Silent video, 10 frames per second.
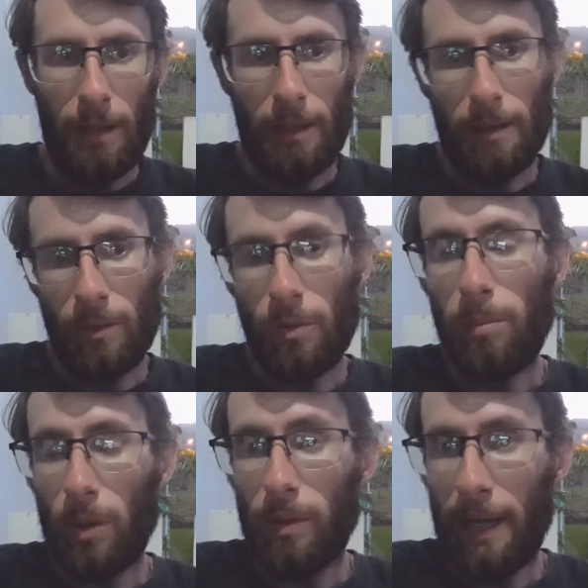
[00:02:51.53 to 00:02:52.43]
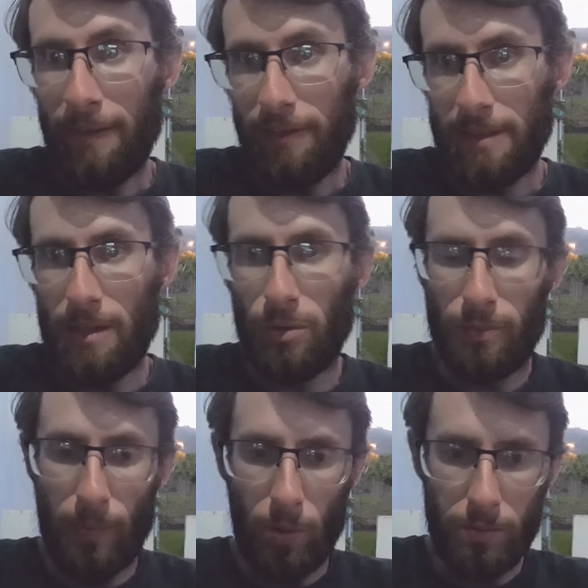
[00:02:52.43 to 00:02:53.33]
Então o bom é fazer
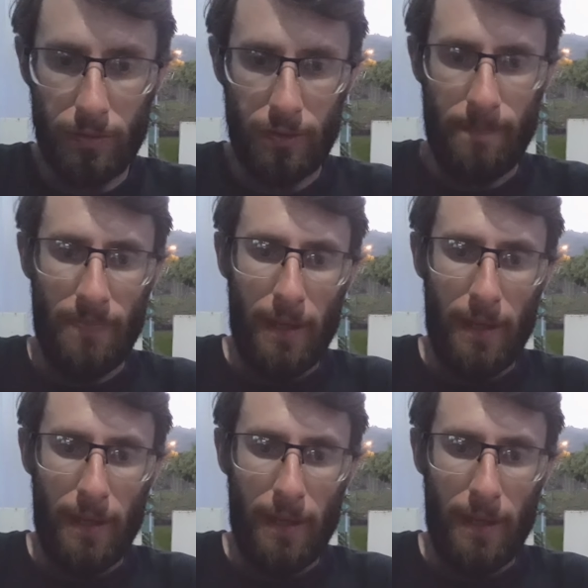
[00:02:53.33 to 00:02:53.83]
aos poucos